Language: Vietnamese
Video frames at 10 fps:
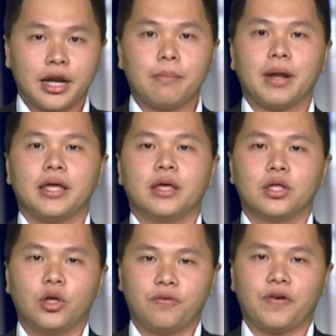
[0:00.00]
Đêm nay,
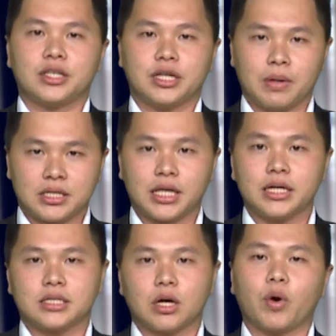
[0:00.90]
UEFA Champions
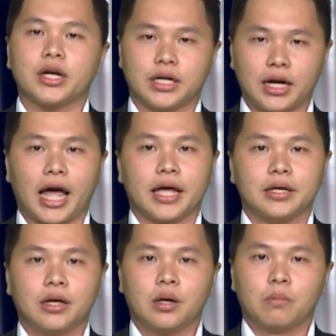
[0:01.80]
League sẽ quay trở
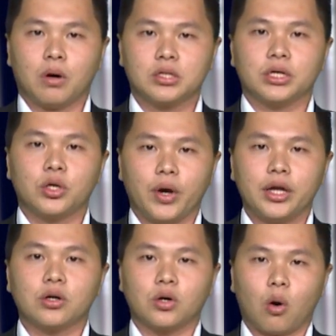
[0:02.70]
lại mọi sự chú
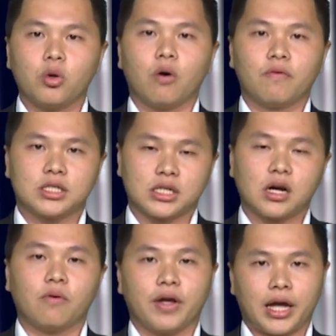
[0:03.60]
ý được đổ dồn về
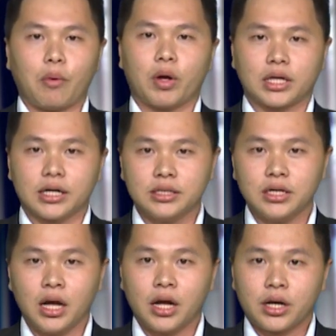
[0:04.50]
sân công viên các hoàng
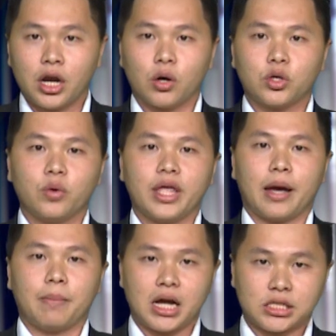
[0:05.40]
tử, nơi đội chủ
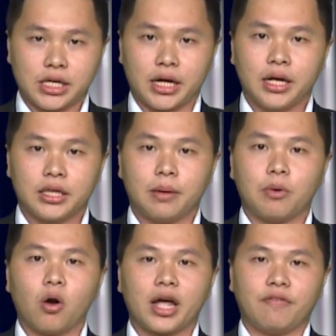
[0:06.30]
nhà PSG tiếp
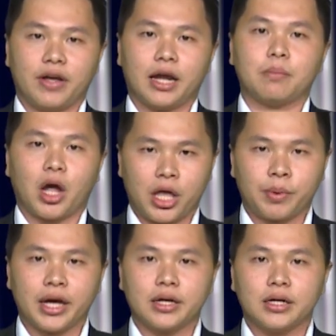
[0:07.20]
đón các vị khách
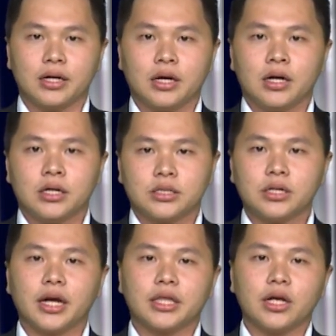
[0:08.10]
Bayern Munich.
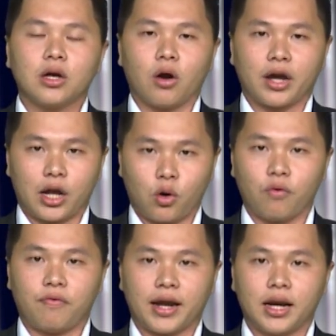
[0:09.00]
Trước khi tiếng còi khai
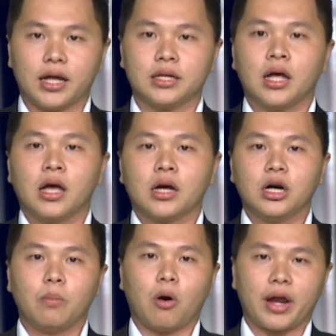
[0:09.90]
cuộc vang lên,
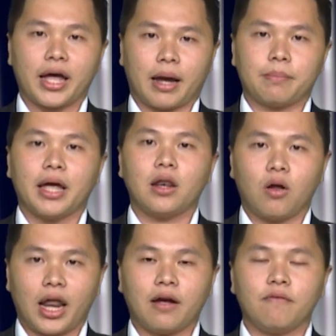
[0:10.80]
người hâm mộ đang cảm thấy
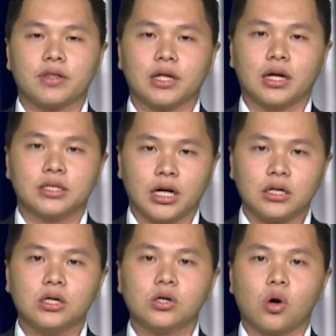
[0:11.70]
lo lắng với tình hình
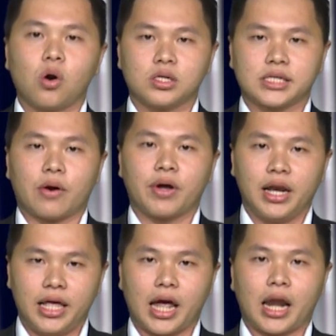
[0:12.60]
chấn thương của ngôi sao
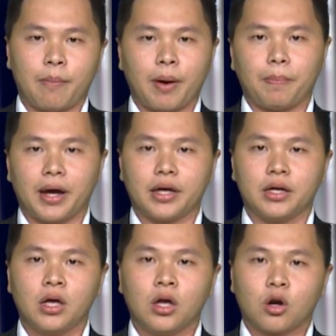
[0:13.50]
Kylian Mbappe
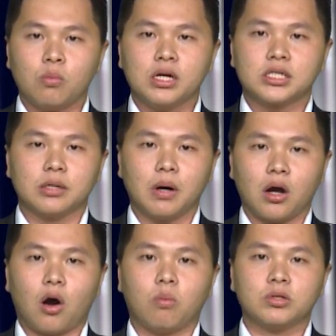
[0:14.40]
cũng như sự
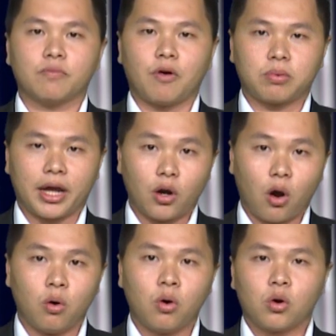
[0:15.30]
bất ổn trong phòng thay
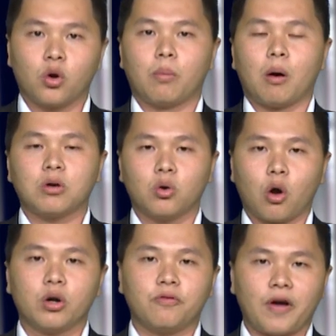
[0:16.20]
đồ của đội bóng thủ
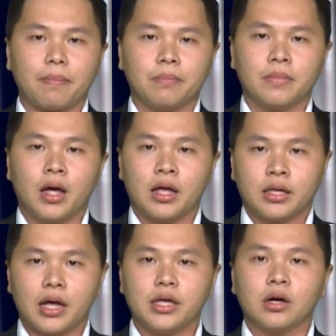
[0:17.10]
đô nước Pháp.
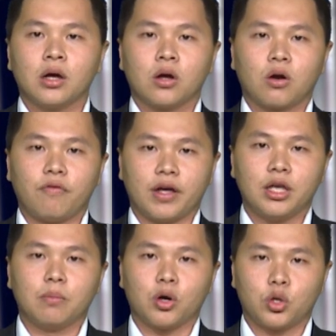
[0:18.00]
Thế nhưng, có vẻ
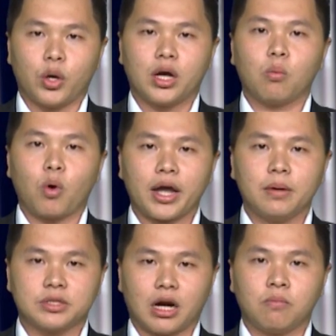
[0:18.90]
như mọi chuyện không quá
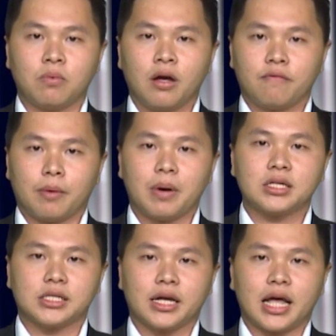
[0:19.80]
nghiêm trọng và
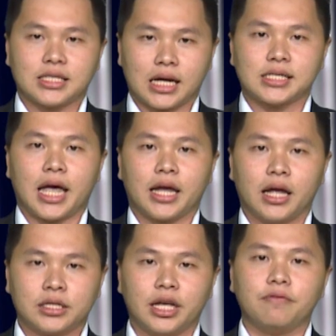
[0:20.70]
PSG đã sẵn sàng
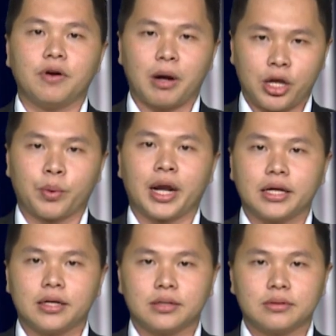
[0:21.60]
nghênh chiến với Bayern
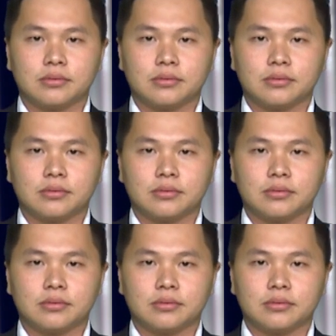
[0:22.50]
Munich.